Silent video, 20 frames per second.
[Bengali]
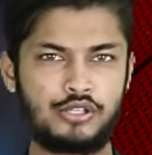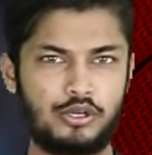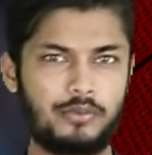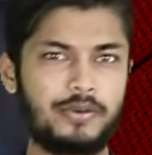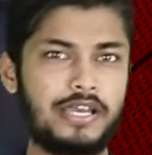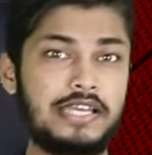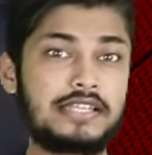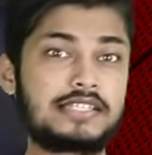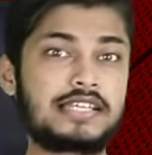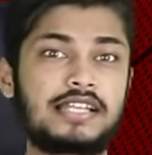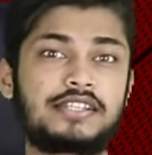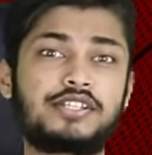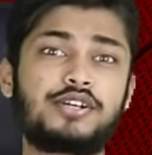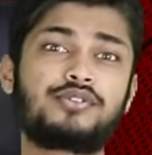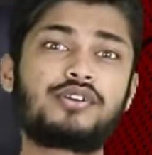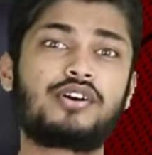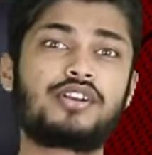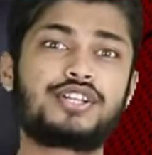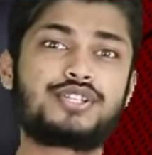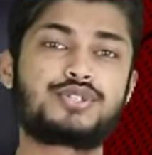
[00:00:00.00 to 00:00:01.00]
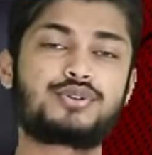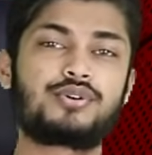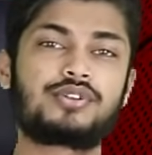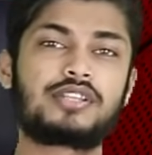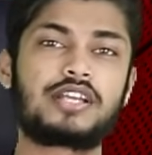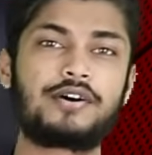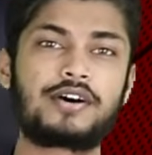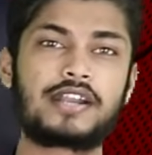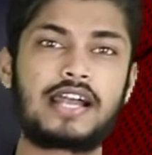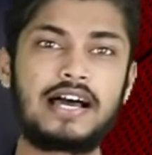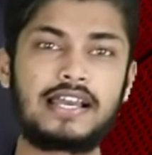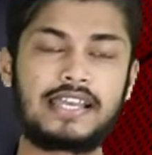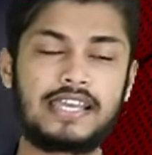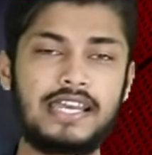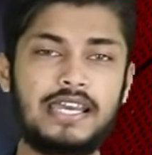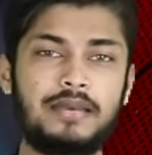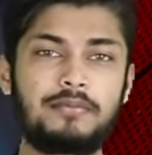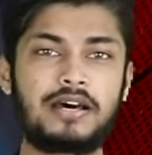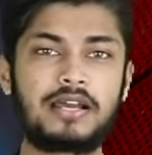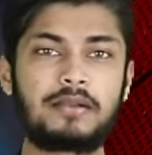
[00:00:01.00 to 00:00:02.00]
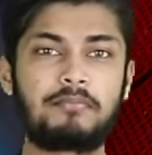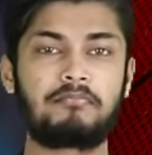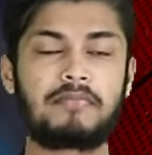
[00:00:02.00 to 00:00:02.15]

তবে জাতীয় দলে যোগ দেওয়ার আগে এবার